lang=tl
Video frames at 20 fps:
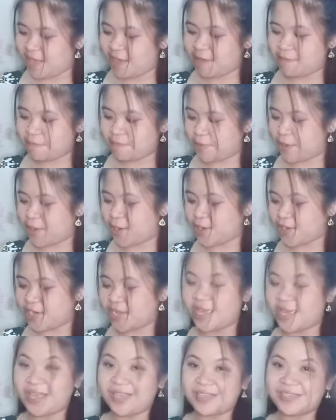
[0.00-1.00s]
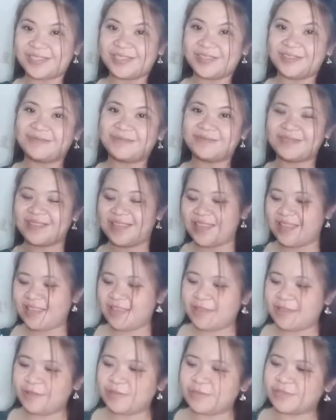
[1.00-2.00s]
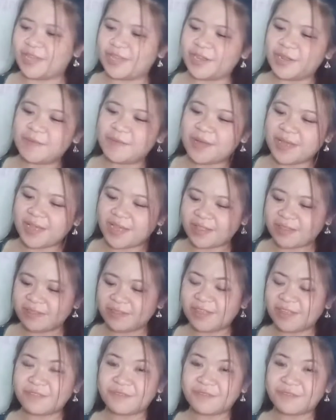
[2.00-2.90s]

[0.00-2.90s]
In fairness, sana maganda